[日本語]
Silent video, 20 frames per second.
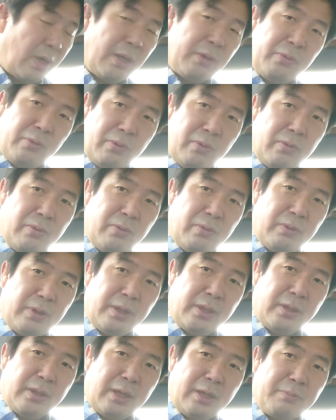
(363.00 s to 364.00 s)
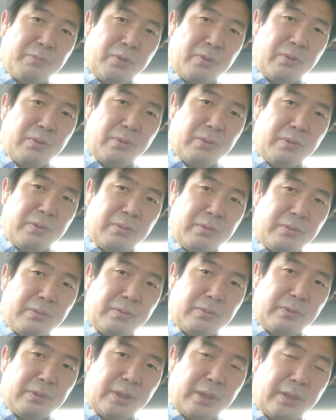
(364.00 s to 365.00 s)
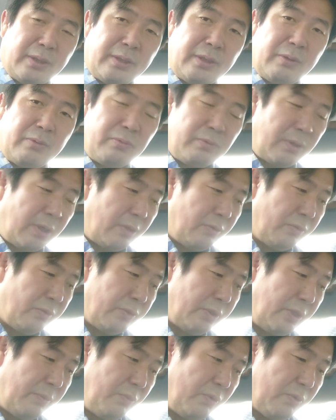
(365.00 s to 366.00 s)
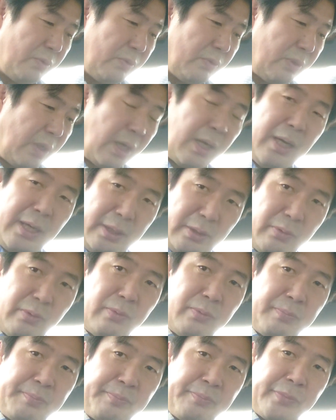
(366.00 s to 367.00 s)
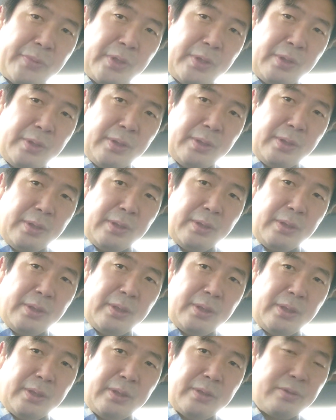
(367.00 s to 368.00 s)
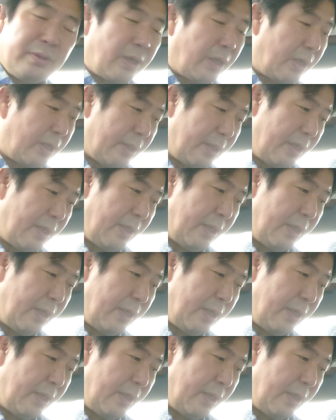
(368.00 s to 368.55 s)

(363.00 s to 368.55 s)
他の恋愛も入ってくる可能性も高いと、えー、ですから